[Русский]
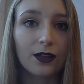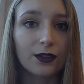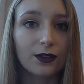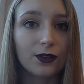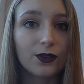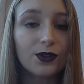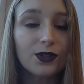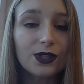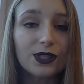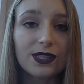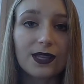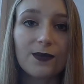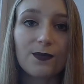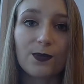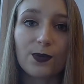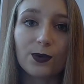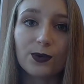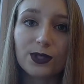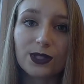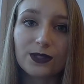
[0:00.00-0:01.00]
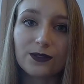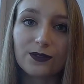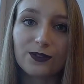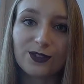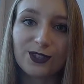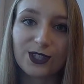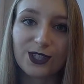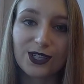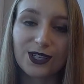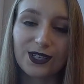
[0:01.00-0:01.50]
Но
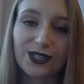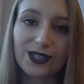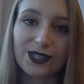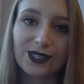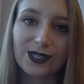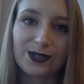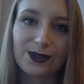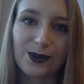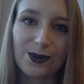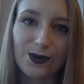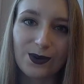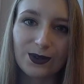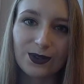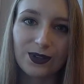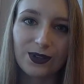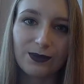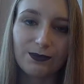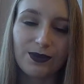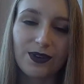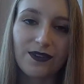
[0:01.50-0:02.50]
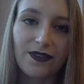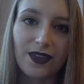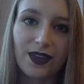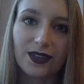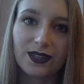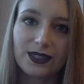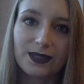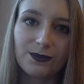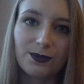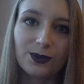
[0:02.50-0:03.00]
сопутствующие расходы,
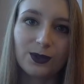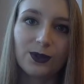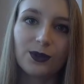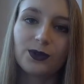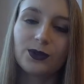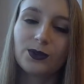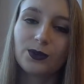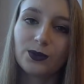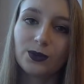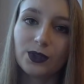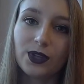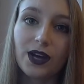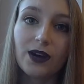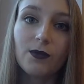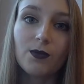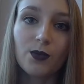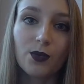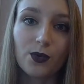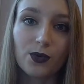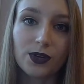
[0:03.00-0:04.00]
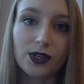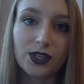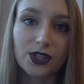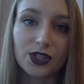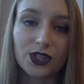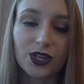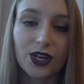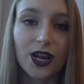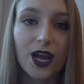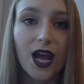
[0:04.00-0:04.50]
поверьте, будут куда
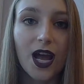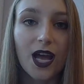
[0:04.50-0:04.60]
больше.